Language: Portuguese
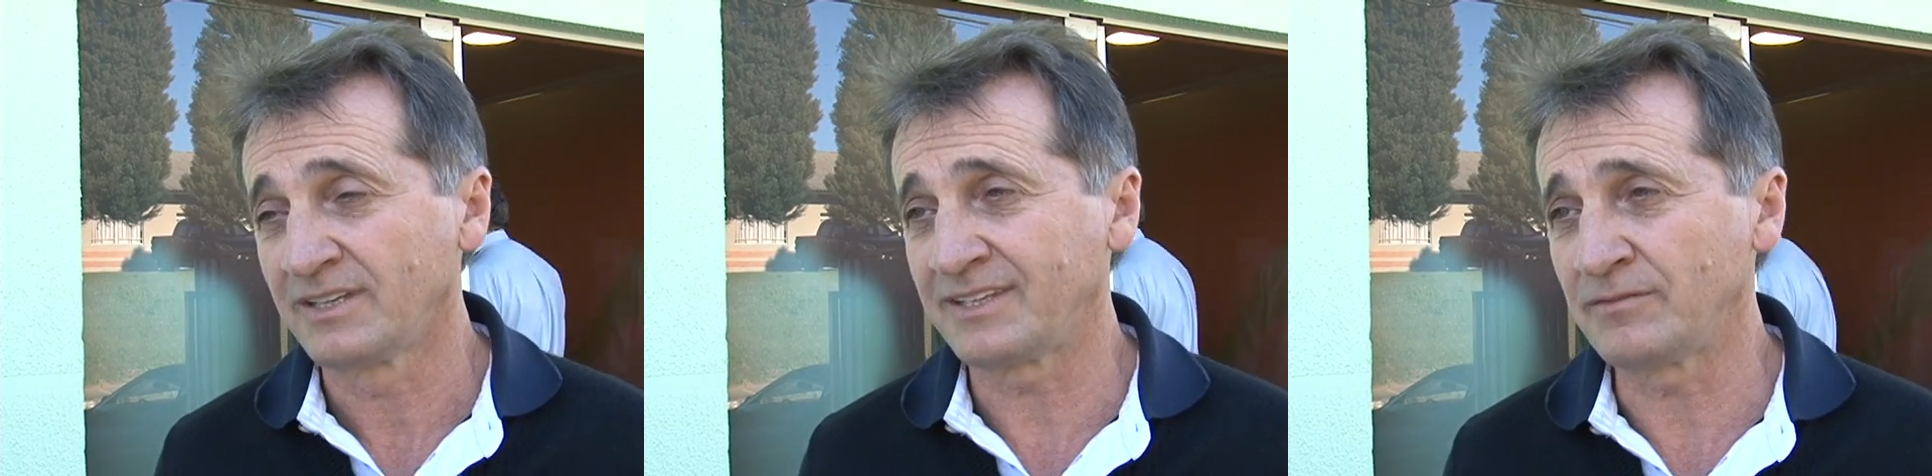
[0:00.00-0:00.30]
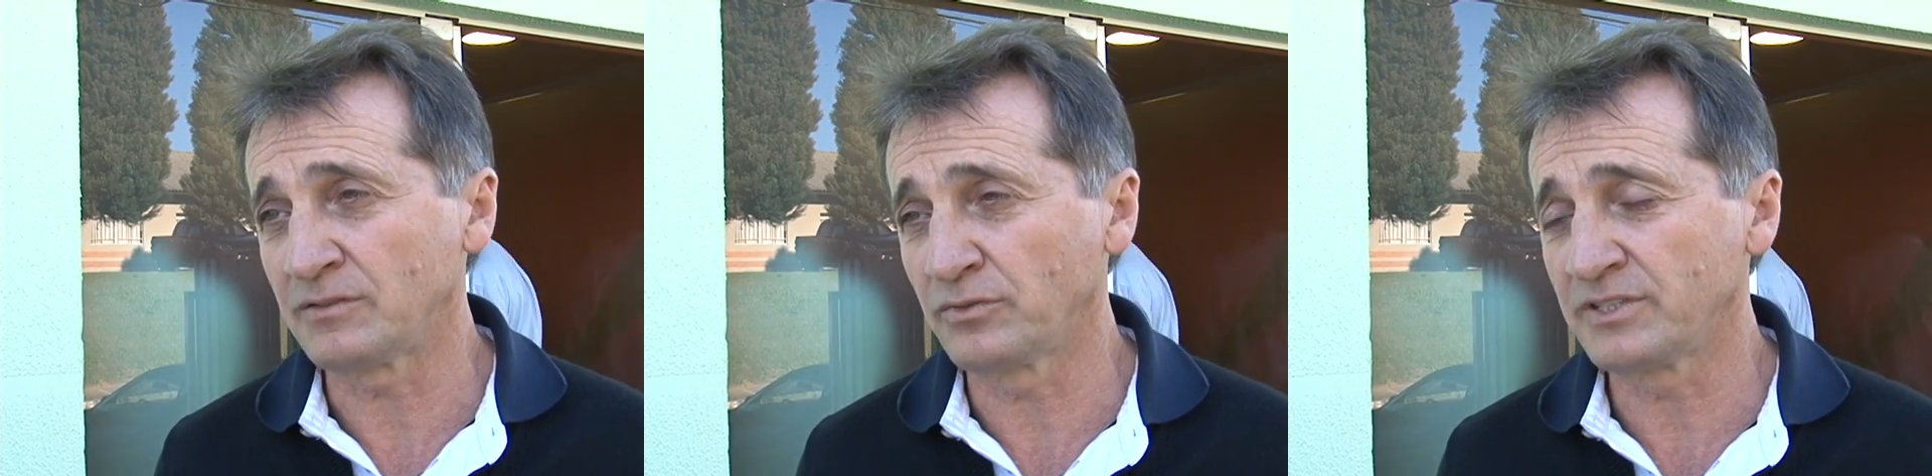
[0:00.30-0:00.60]

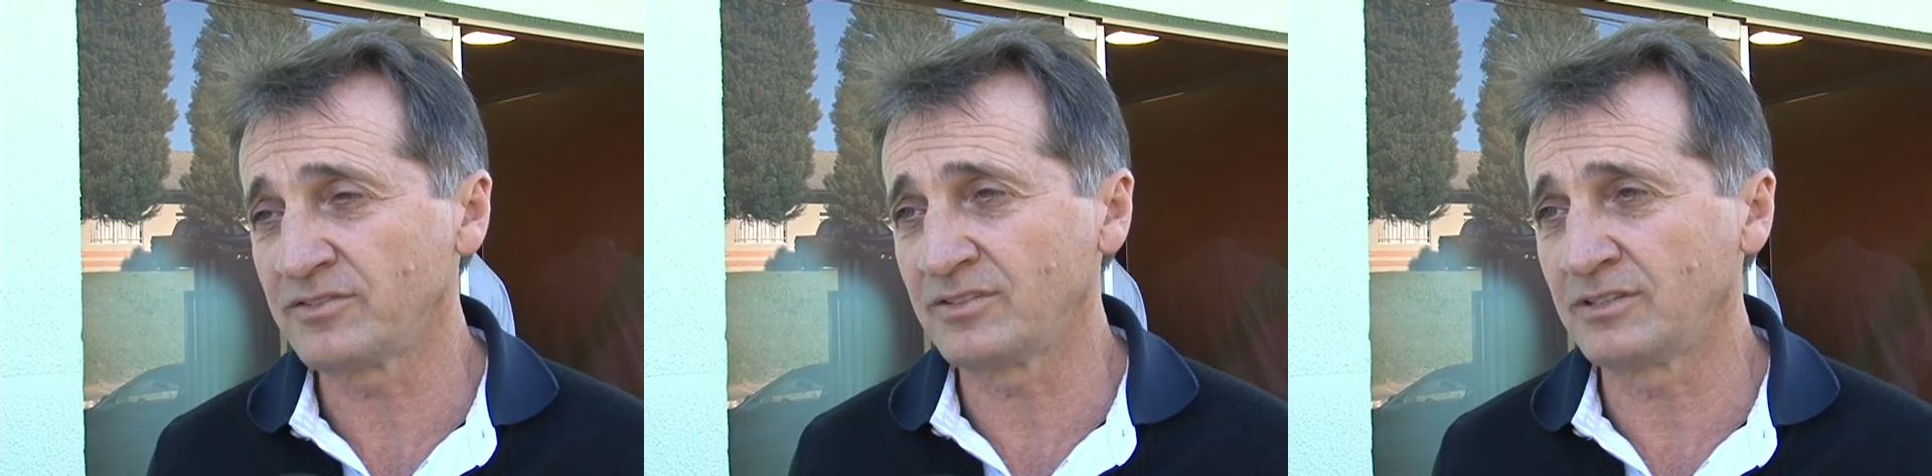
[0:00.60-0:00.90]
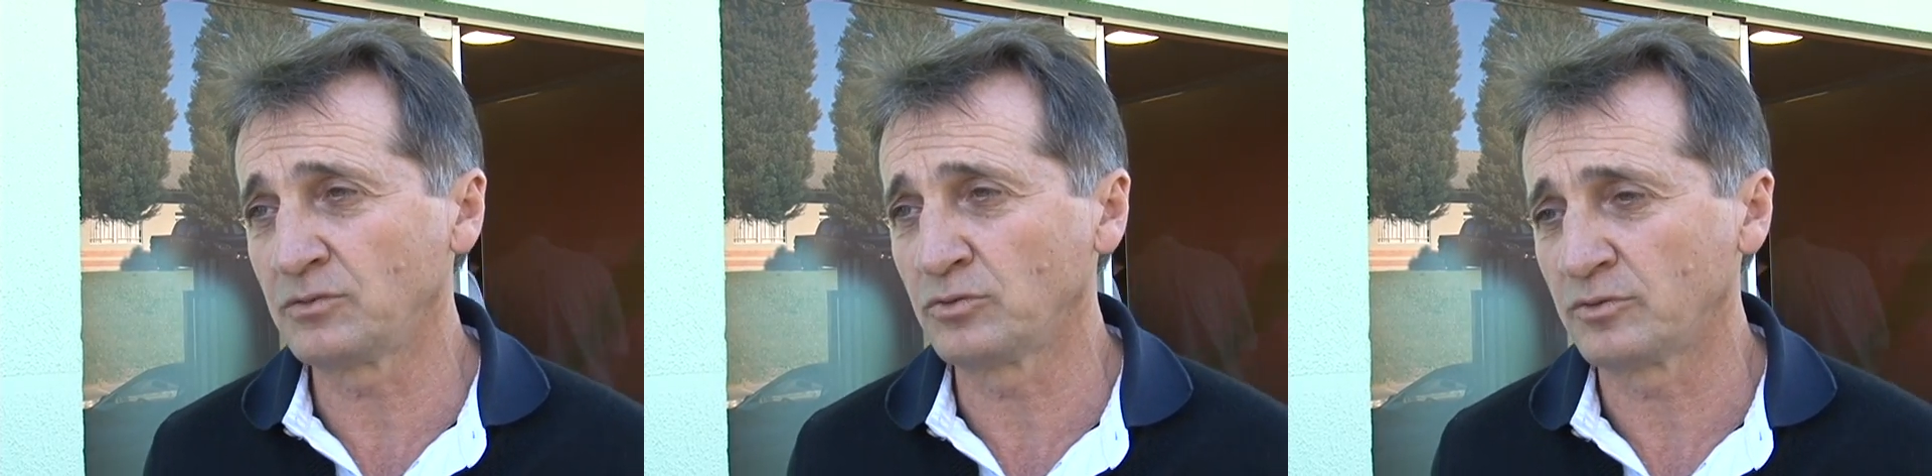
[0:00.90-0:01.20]
tem
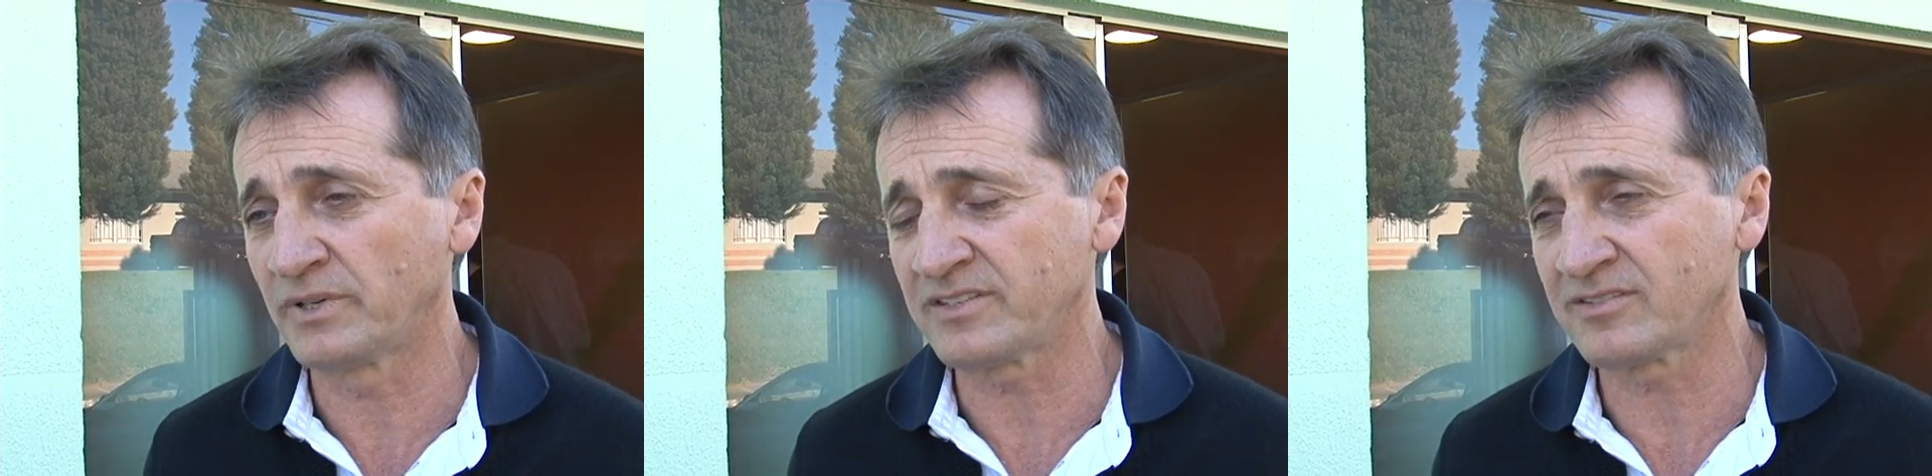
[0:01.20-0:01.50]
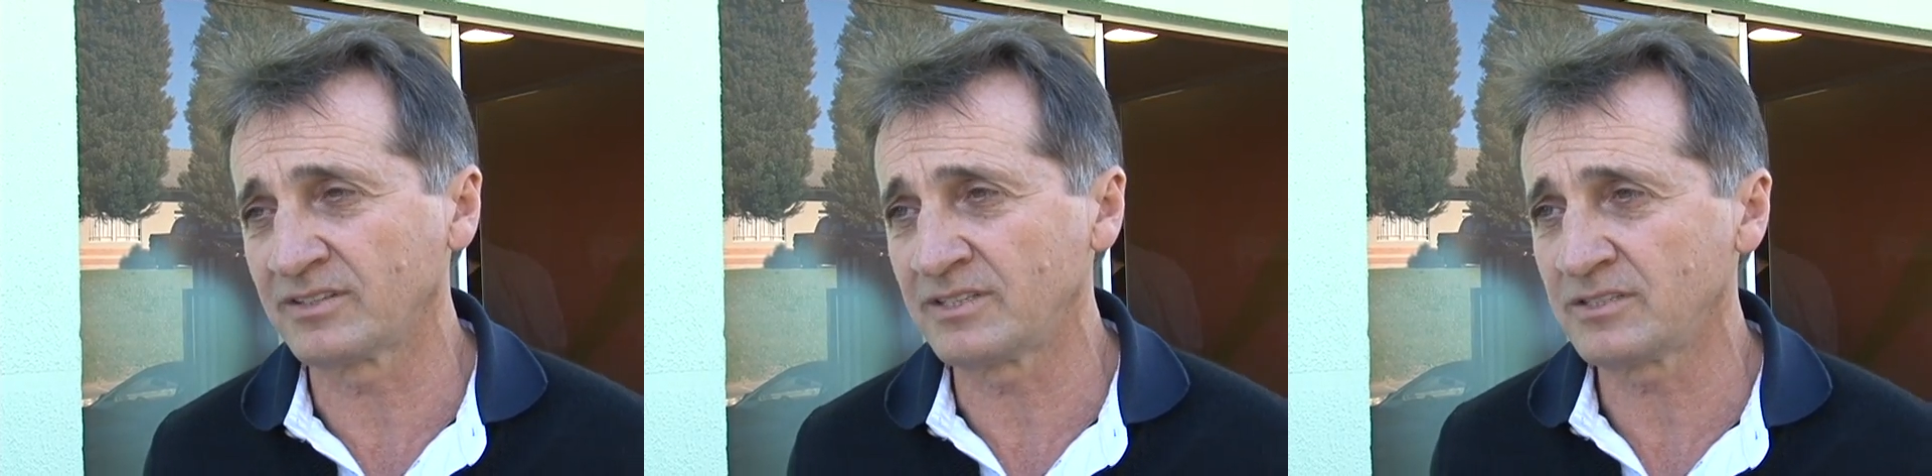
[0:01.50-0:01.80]
favorecido
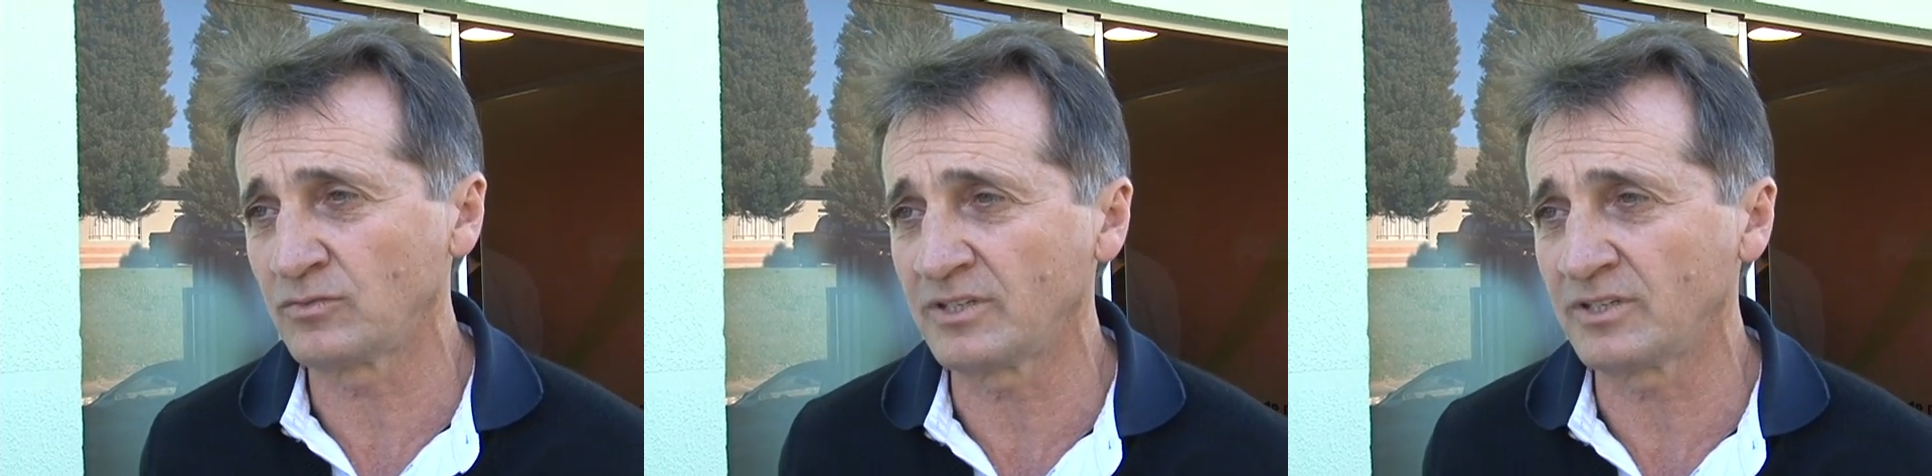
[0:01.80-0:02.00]
bastante